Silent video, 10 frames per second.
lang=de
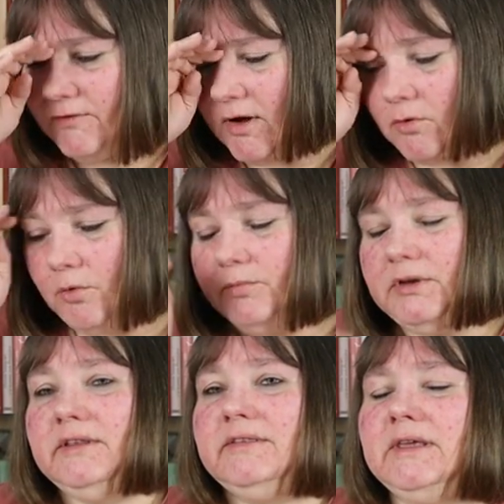warum
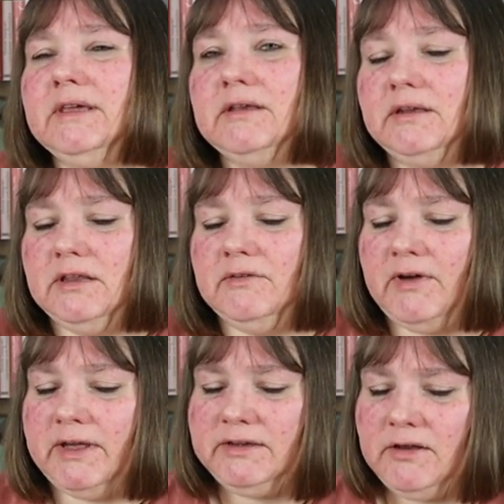die Serie nicht
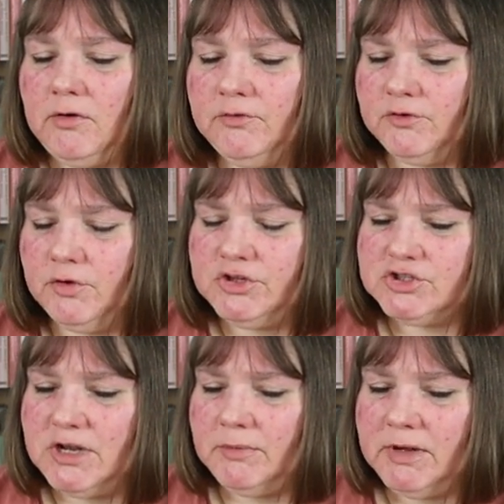weiter auf
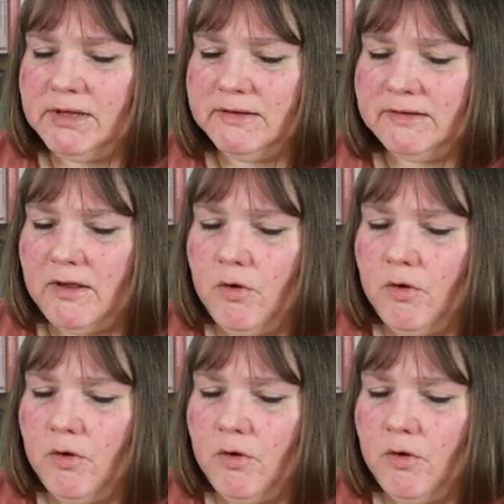Deutsch damals